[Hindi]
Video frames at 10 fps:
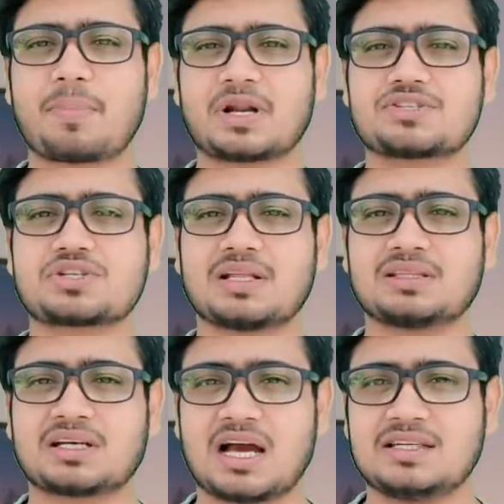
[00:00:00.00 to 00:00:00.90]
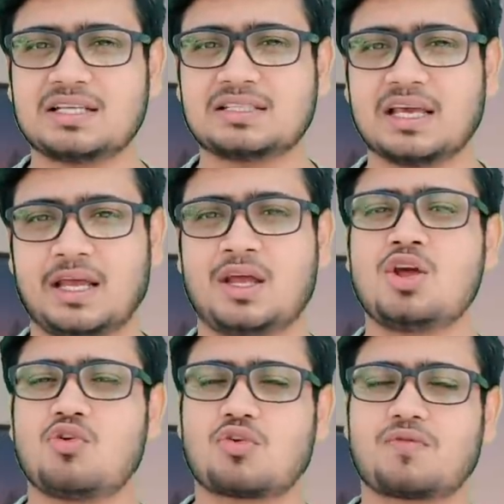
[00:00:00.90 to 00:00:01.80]
परेशान दिखाई देते हैं
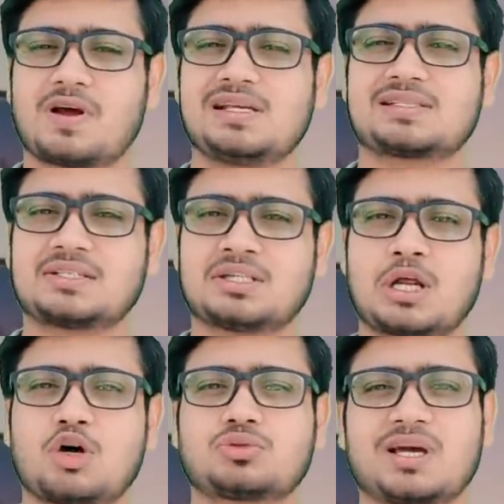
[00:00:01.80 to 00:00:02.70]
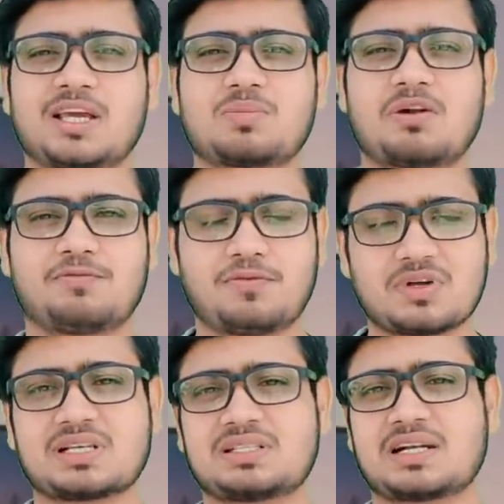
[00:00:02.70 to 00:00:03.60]
और वही संजय राउत का एक बार
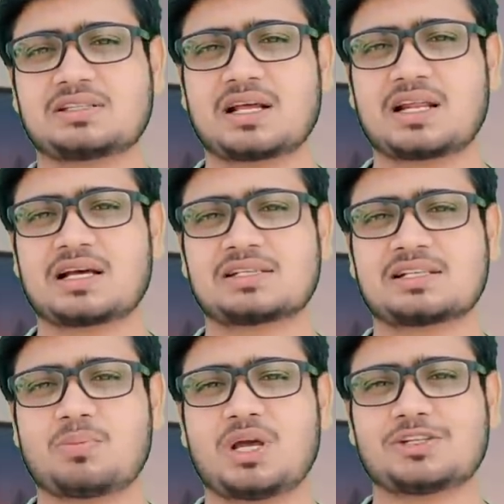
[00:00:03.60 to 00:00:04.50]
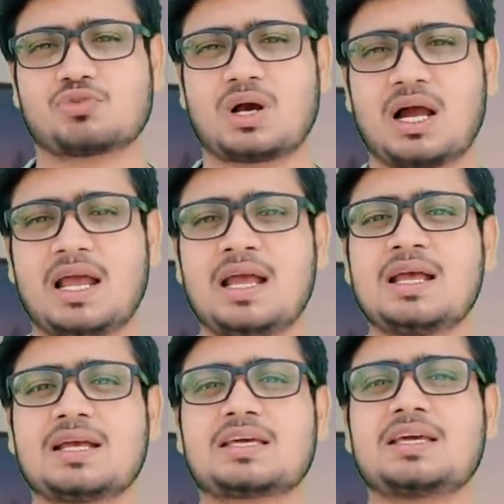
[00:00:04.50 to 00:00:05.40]
फिर से दर्द निकल कर सामने आ चुका है
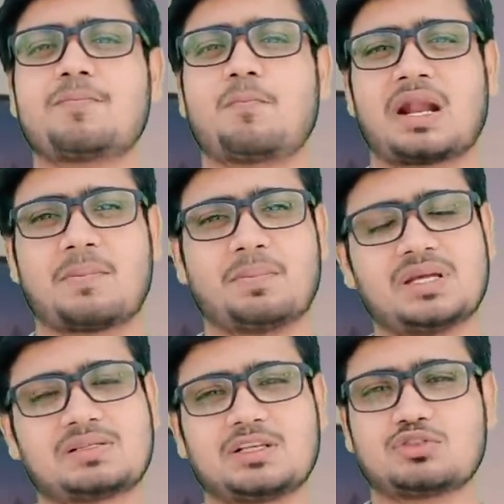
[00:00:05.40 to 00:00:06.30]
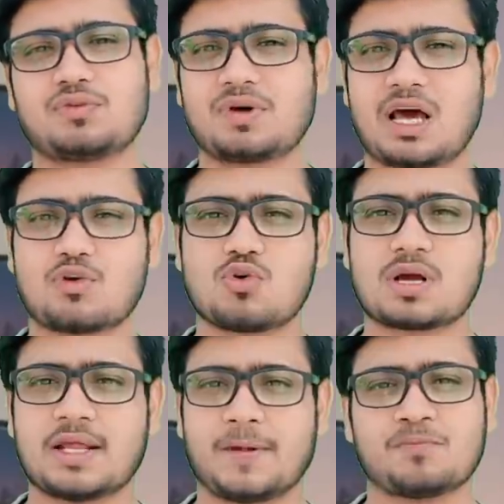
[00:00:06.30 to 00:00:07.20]
कि परमबीर सिंह तो फरार हो
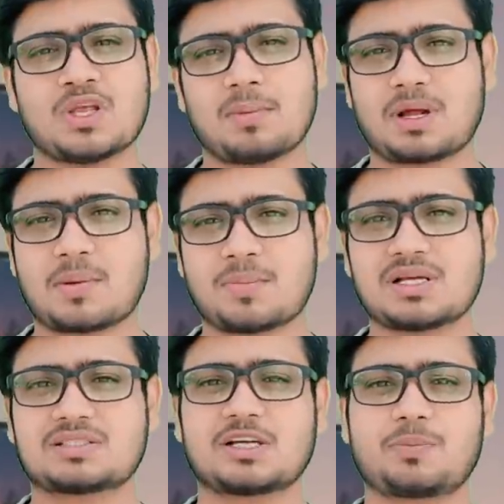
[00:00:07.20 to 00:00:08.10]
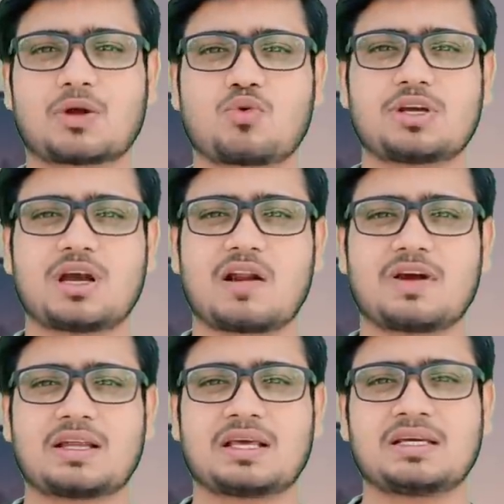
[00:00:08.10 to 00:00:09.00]
गए हैं परमबीर सिंह पर कोई
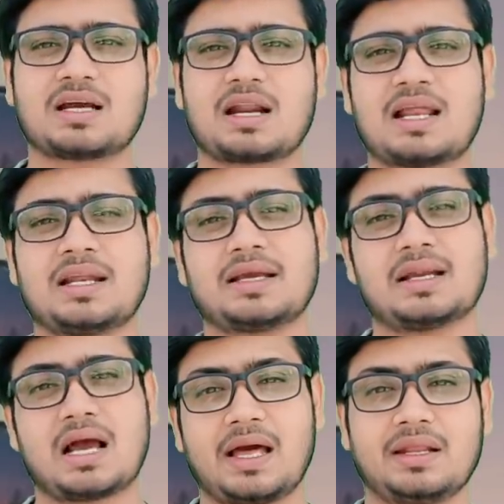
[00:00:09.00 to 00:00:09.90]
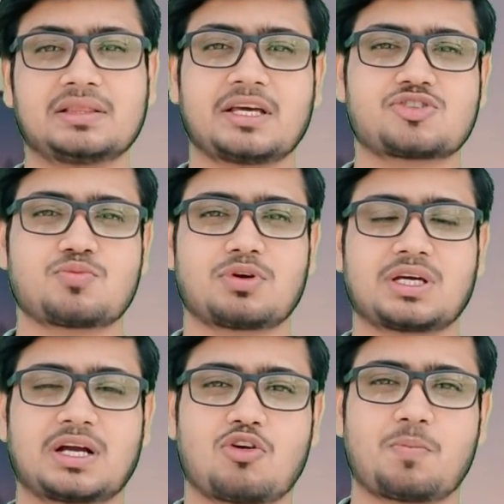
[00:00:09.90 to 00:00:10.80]
कार्रवाई नहीं कर रहा है लेकिन अनिल देशमुख
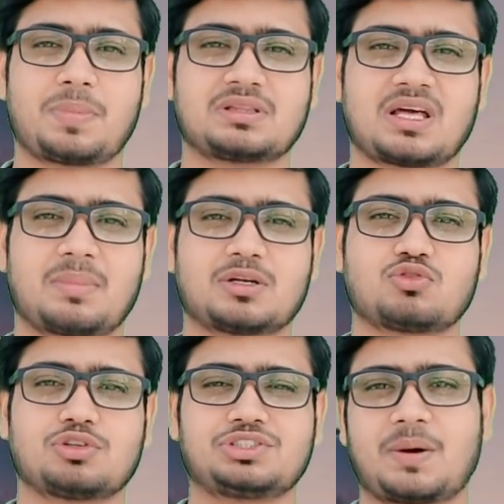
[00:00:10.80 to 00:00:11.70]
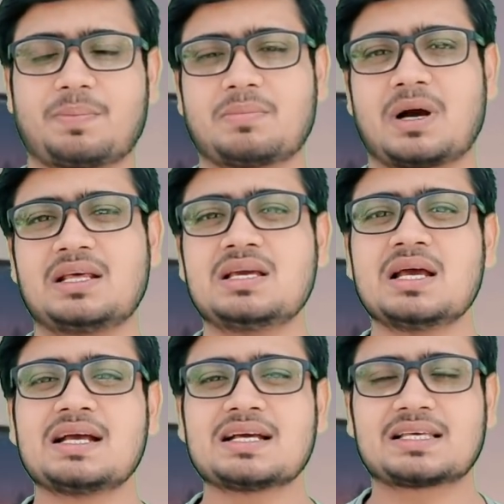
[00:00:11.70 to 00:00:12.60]
के घरों पर ताबड़तोड़ छापेमारी
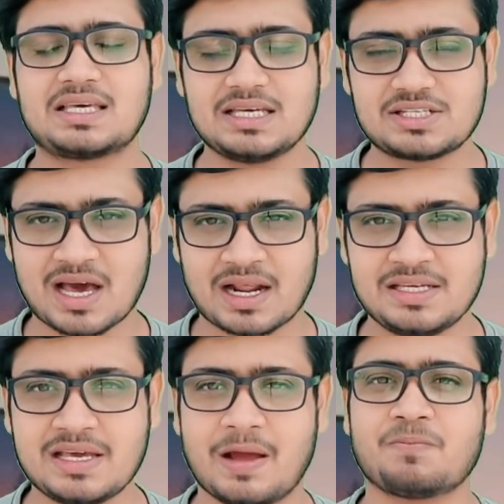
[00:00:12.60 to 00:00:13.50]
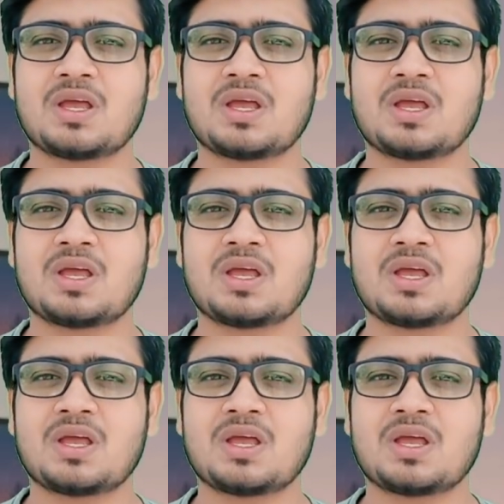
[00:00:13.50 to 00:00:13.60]
की जा रही है